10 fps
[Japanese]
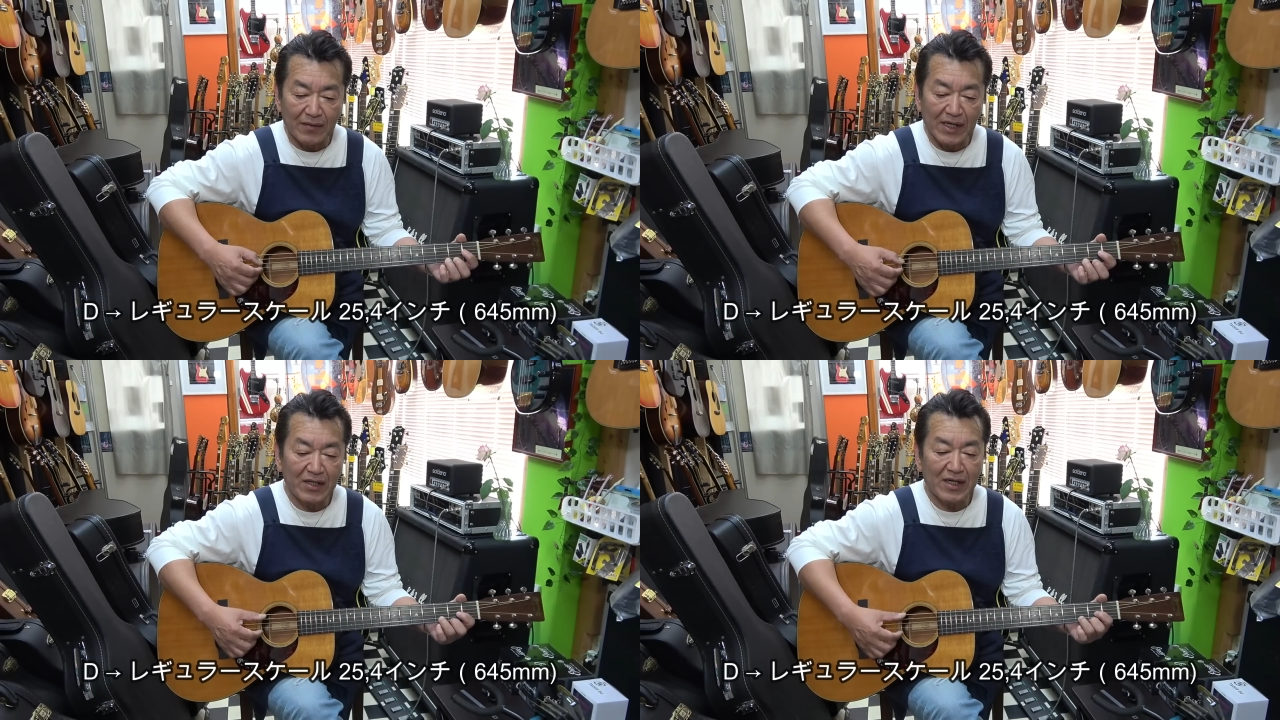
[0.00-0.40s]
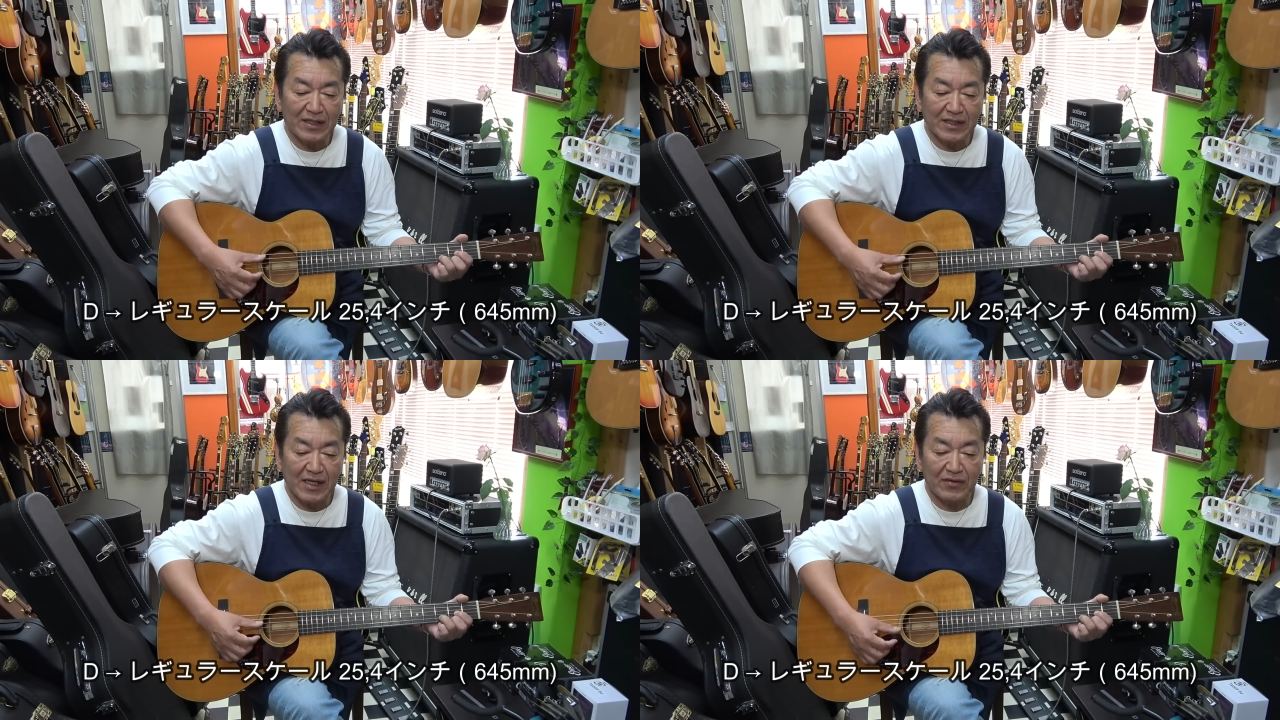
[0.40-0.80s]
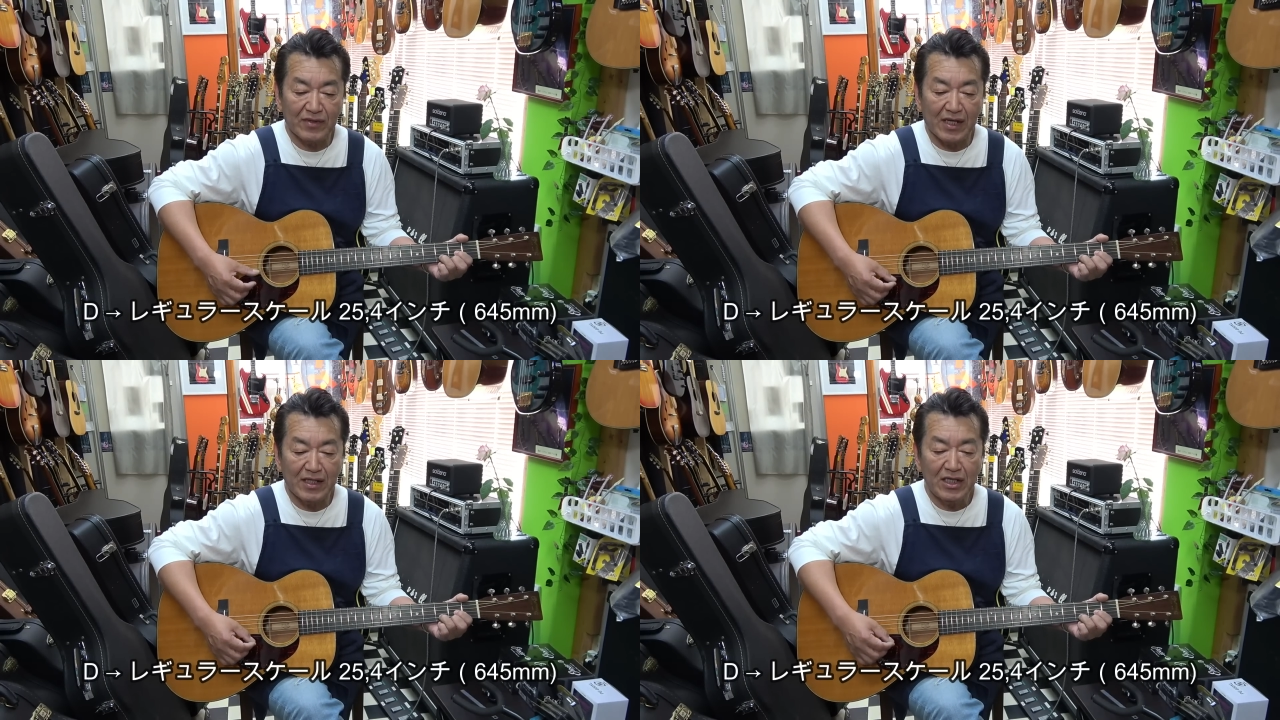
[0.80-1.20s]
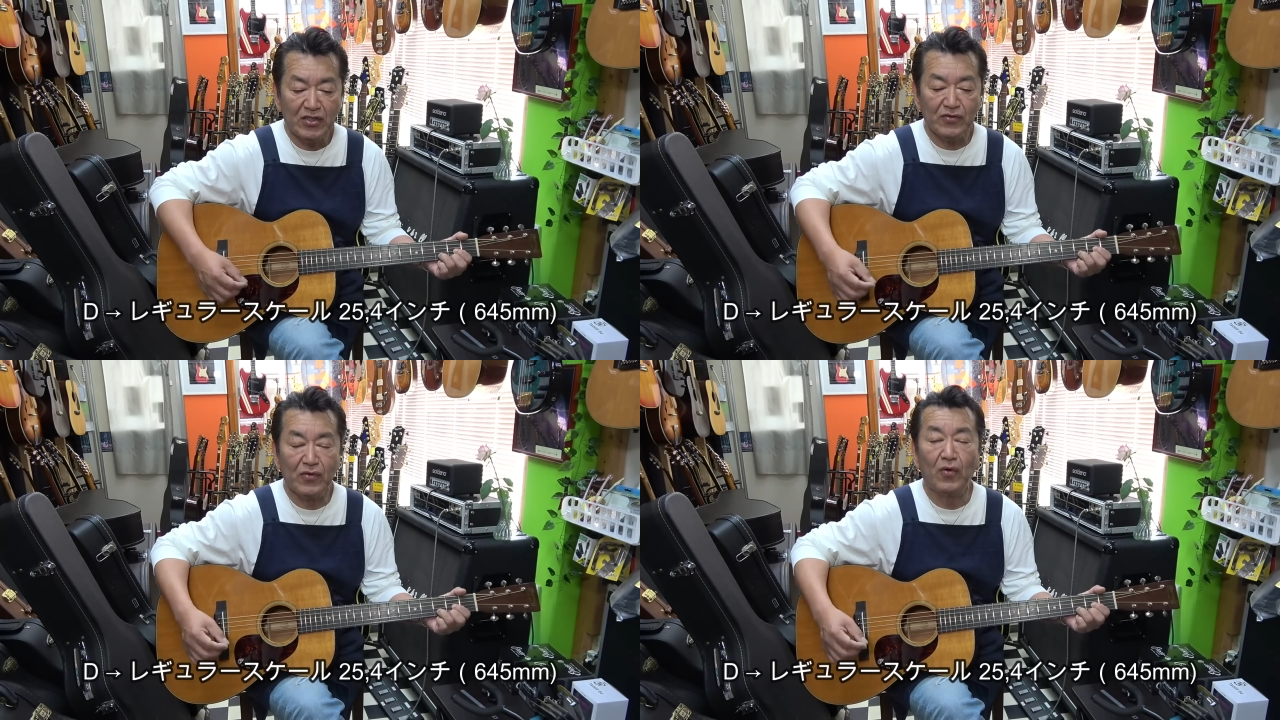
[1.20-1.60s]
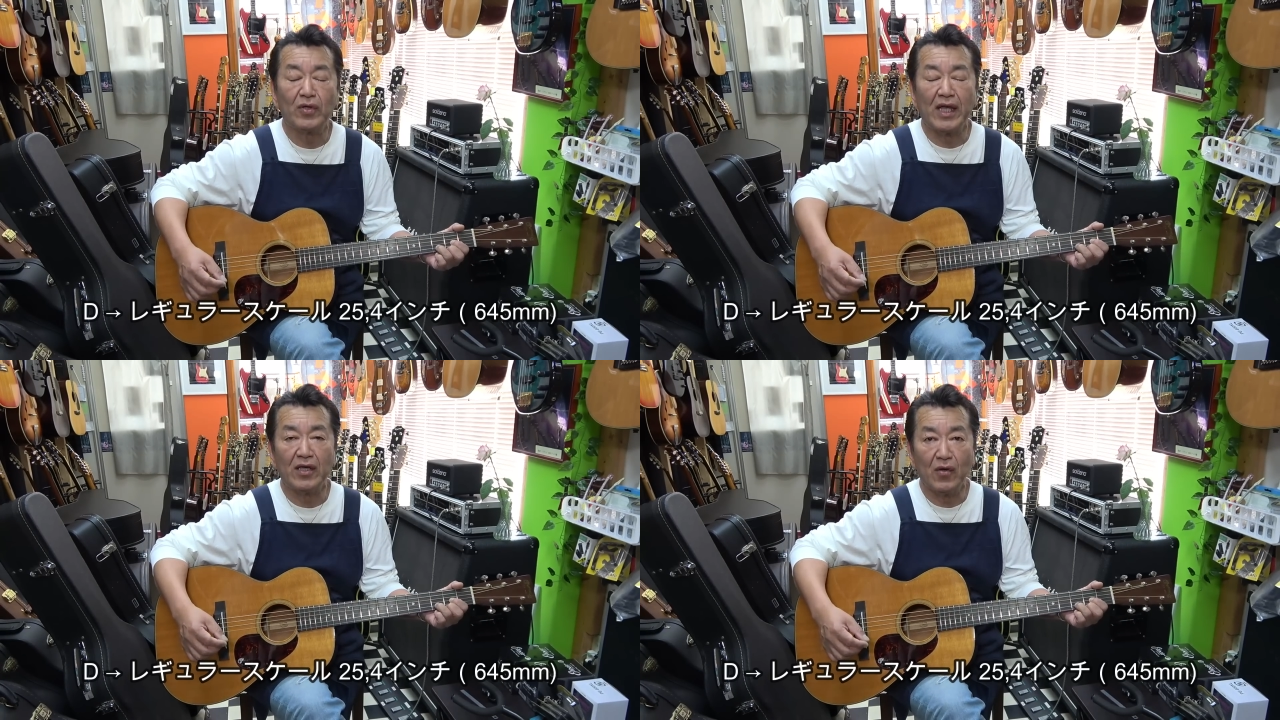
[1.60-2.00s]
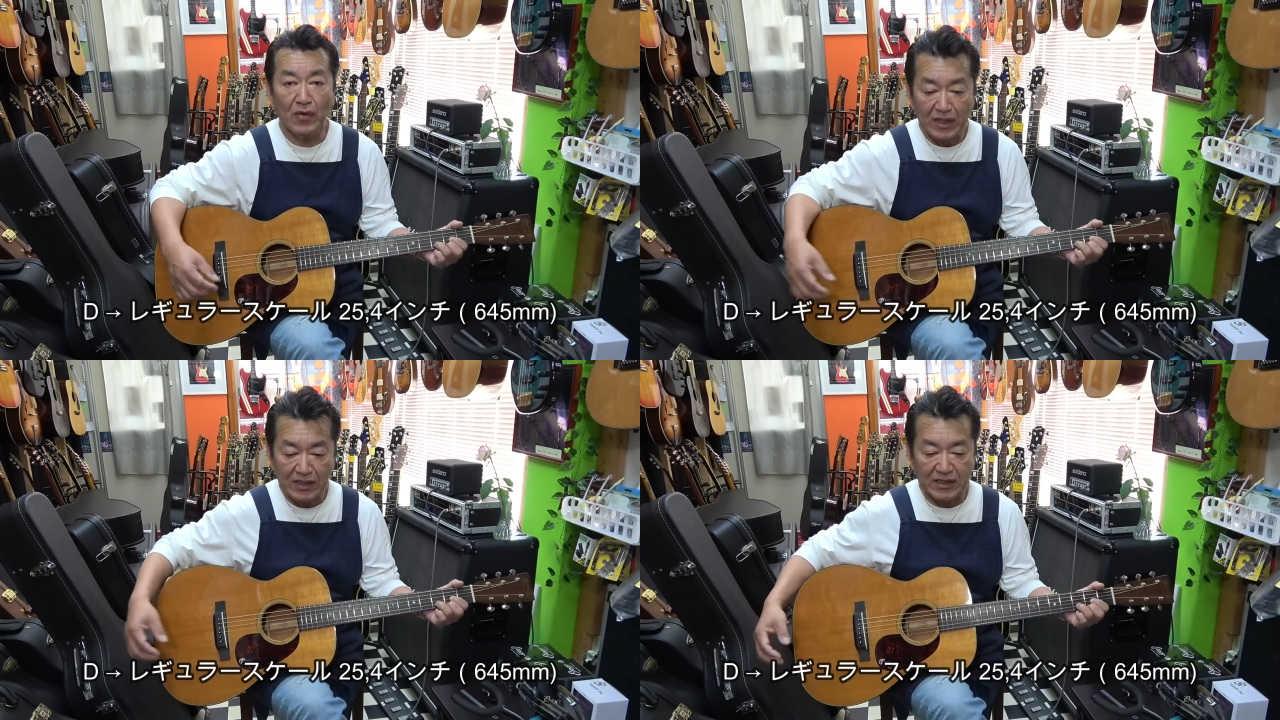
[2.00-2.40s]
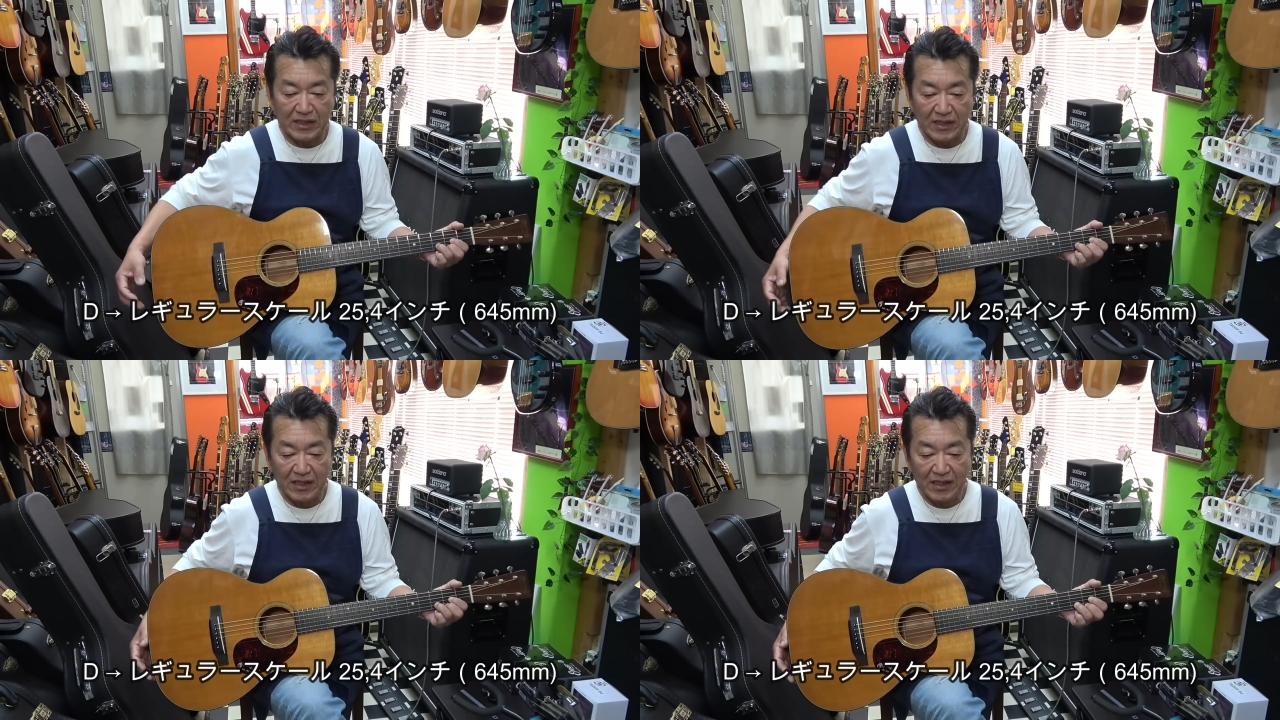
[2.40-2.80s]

レギュラースケールで にじゅうごてんよん インチ、